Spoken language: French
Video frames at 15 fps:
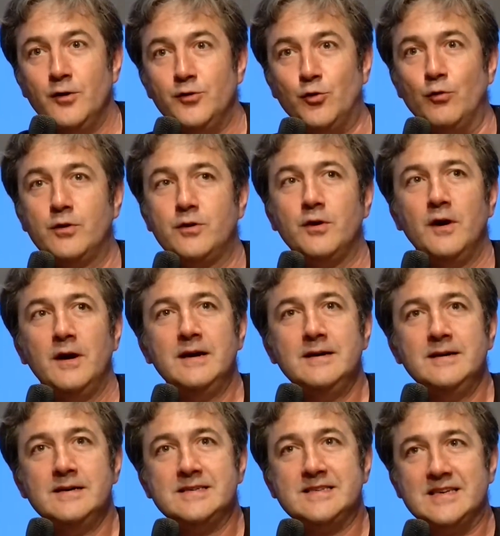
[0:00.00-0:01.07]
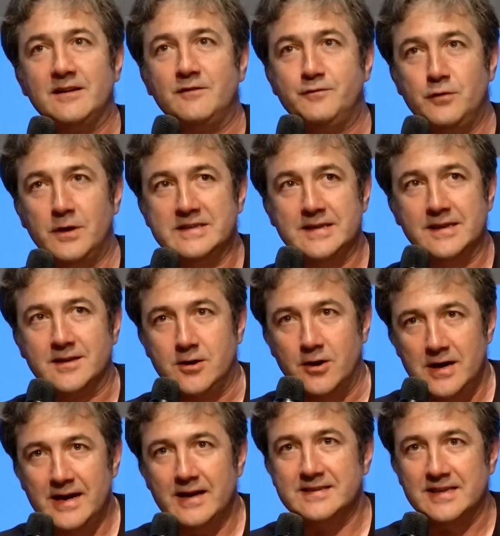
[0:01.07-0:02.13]
Donc cette voix, cette
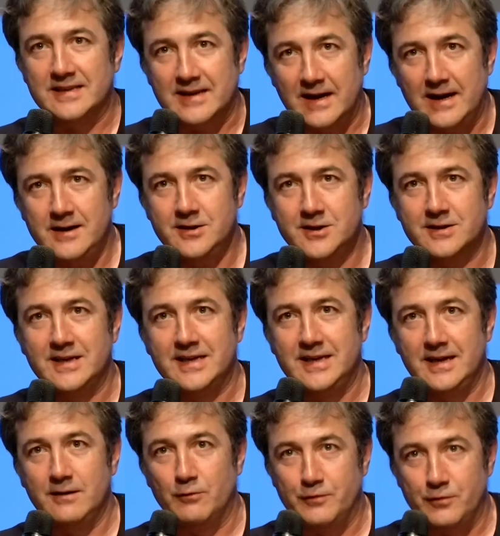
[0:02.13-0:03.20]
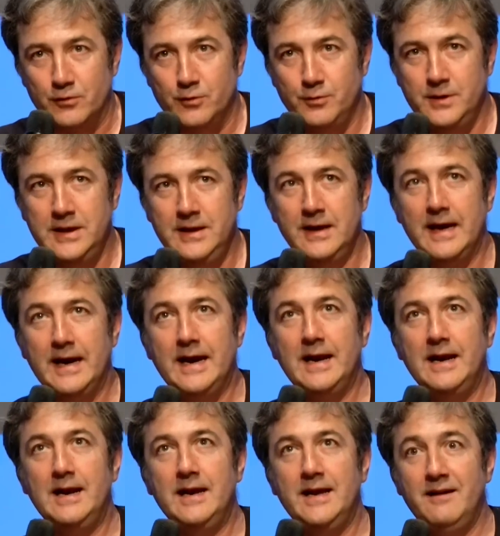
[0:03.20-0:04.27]
colère, cette rage qui est au fond de lui,
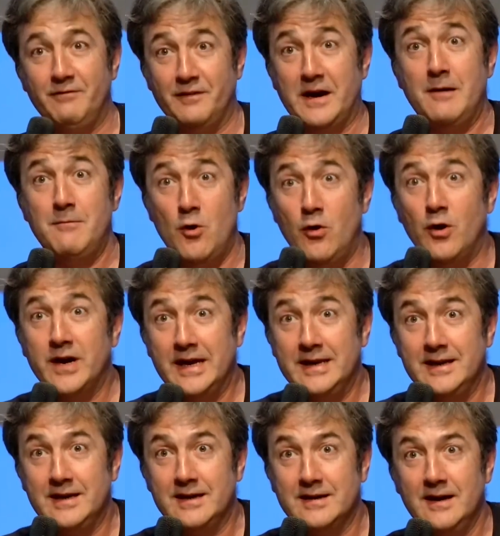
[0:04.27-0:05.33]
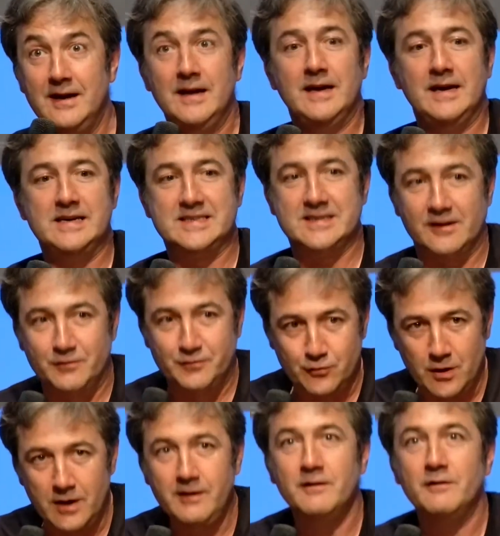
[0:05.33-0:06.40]
elle est vraiment organique. Et cette
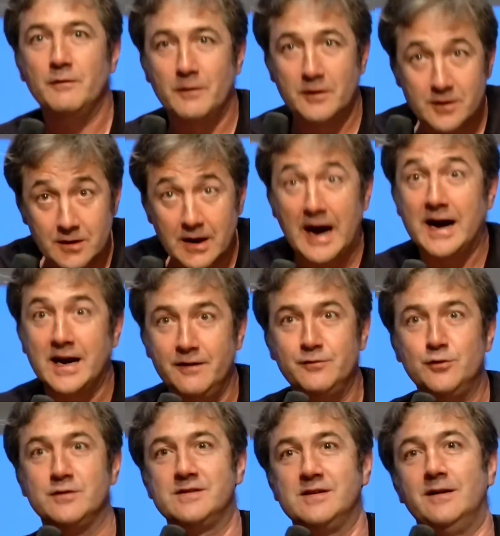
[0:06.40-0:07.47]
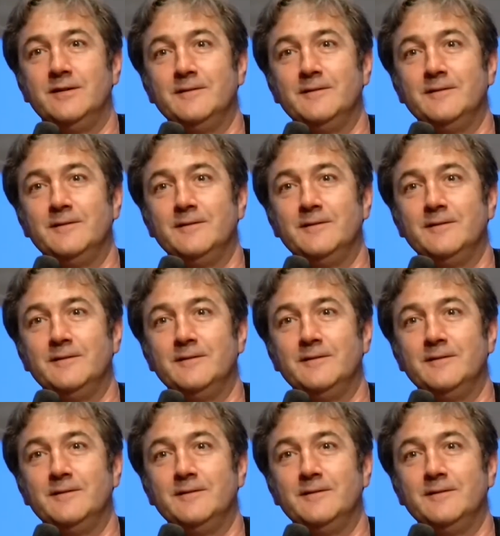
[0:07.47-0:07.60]
voix arrive de ça.